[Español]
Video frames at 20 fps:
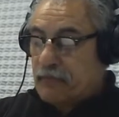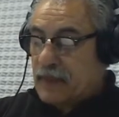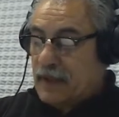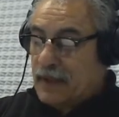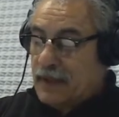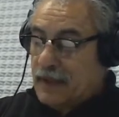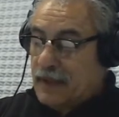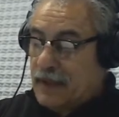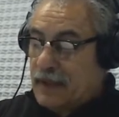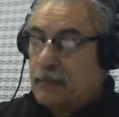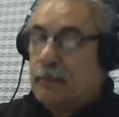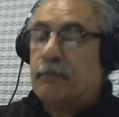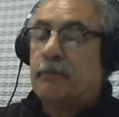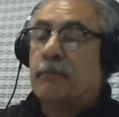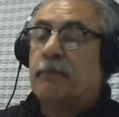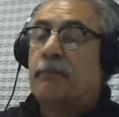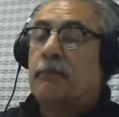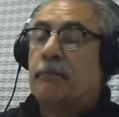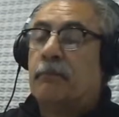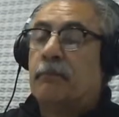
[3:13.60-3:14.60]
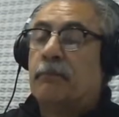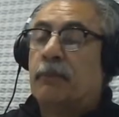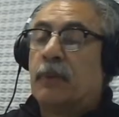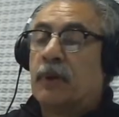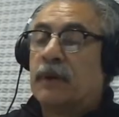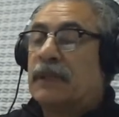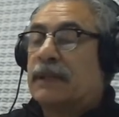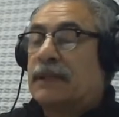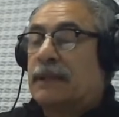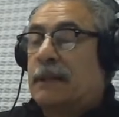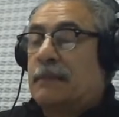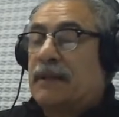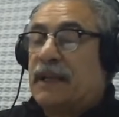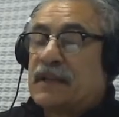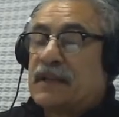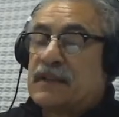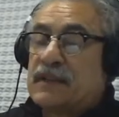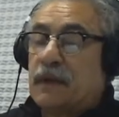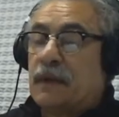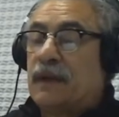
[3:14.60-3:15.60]
eh, por
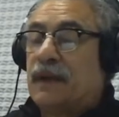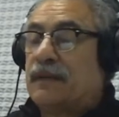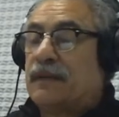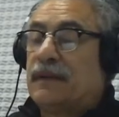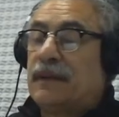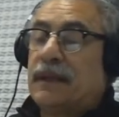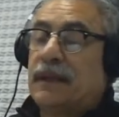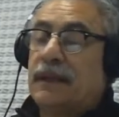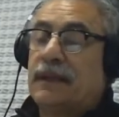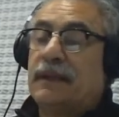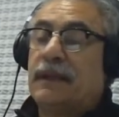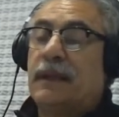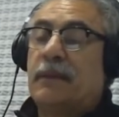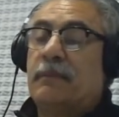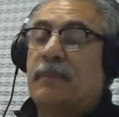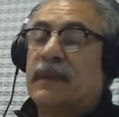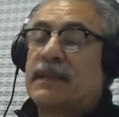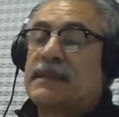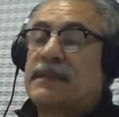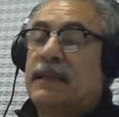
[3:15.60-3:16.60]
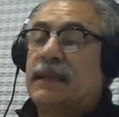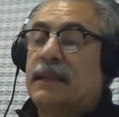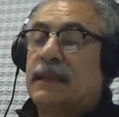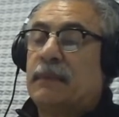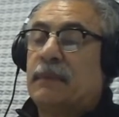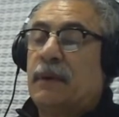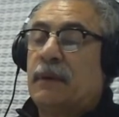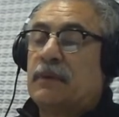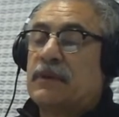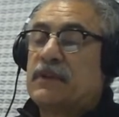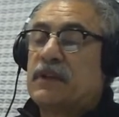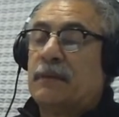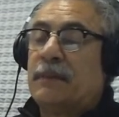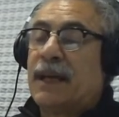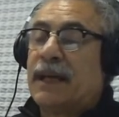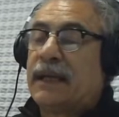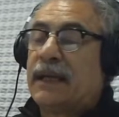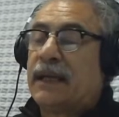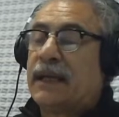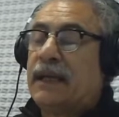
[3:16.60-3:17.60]
determinaciones del presidente Mauricio
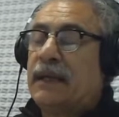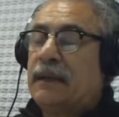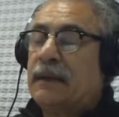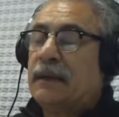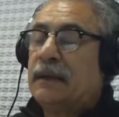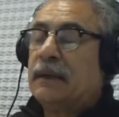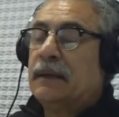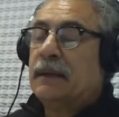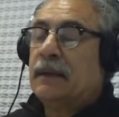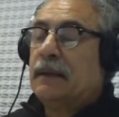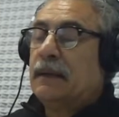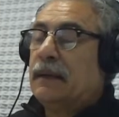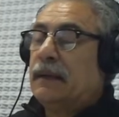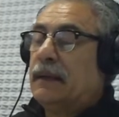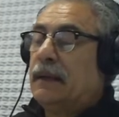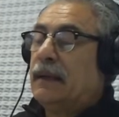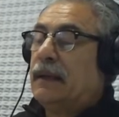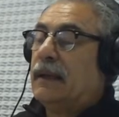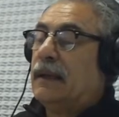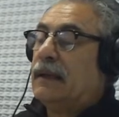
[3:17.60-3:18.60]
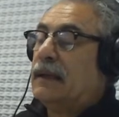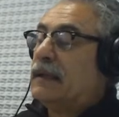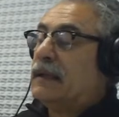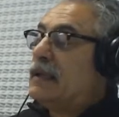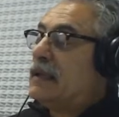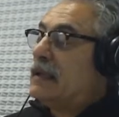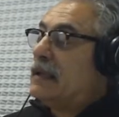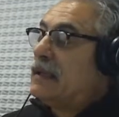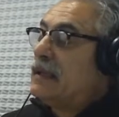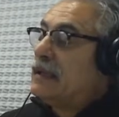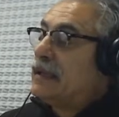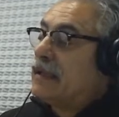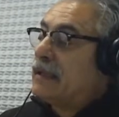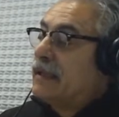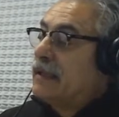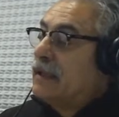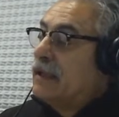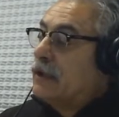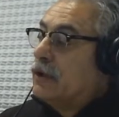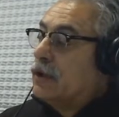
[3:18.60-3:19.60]
Macri eh, y
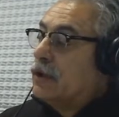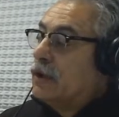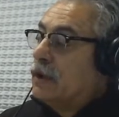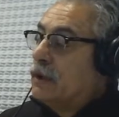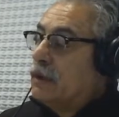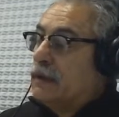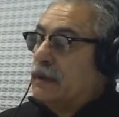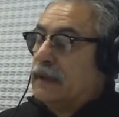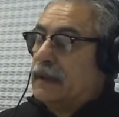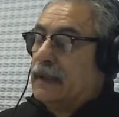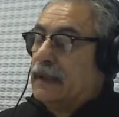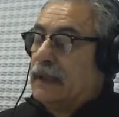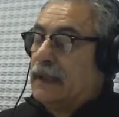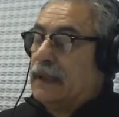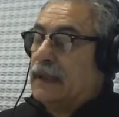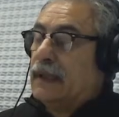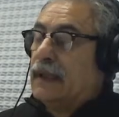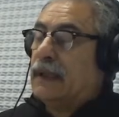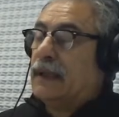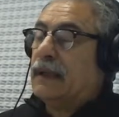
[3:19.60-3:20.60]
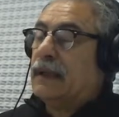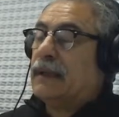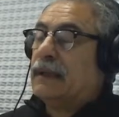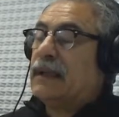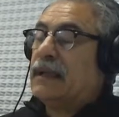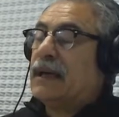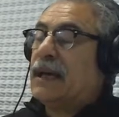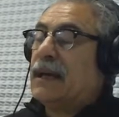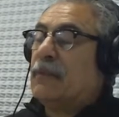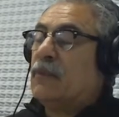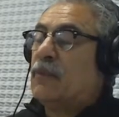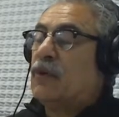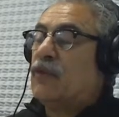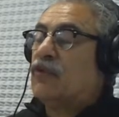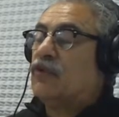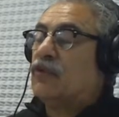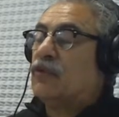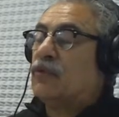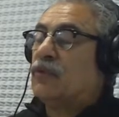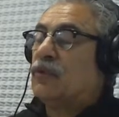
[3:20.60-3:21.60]
generó, eh,
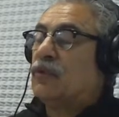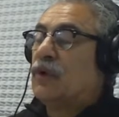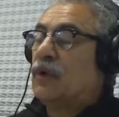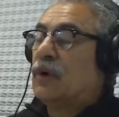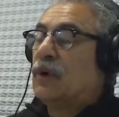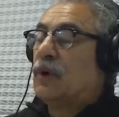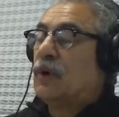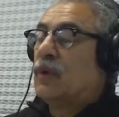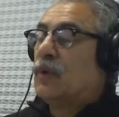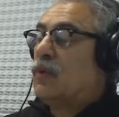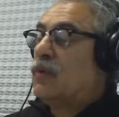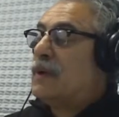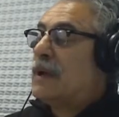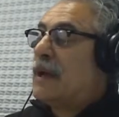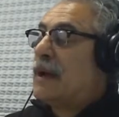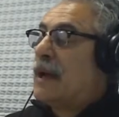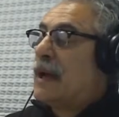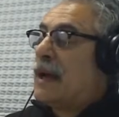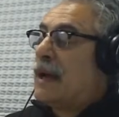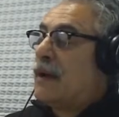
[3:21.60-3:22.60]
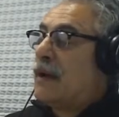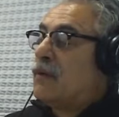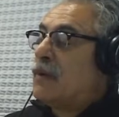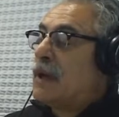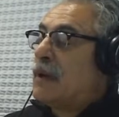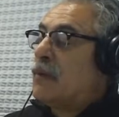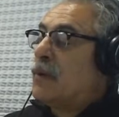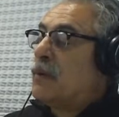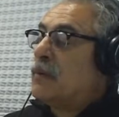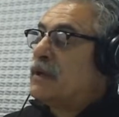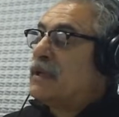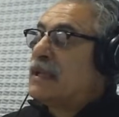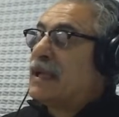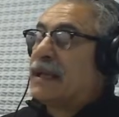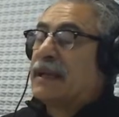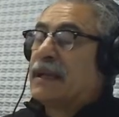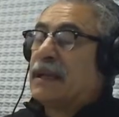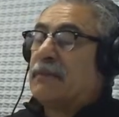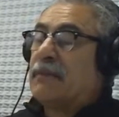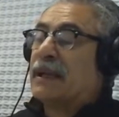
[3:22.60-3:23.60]
digamos, una, una,
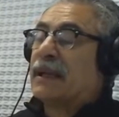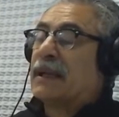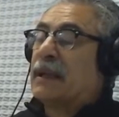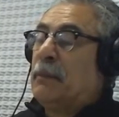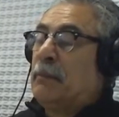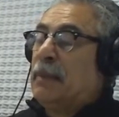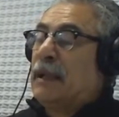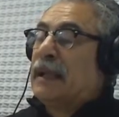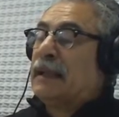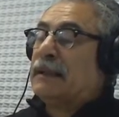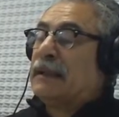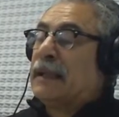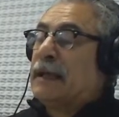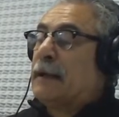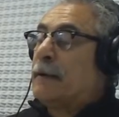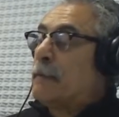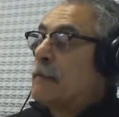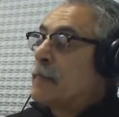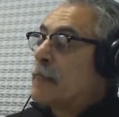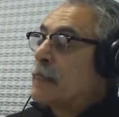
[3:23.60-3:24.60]
movida que en Mar del Plata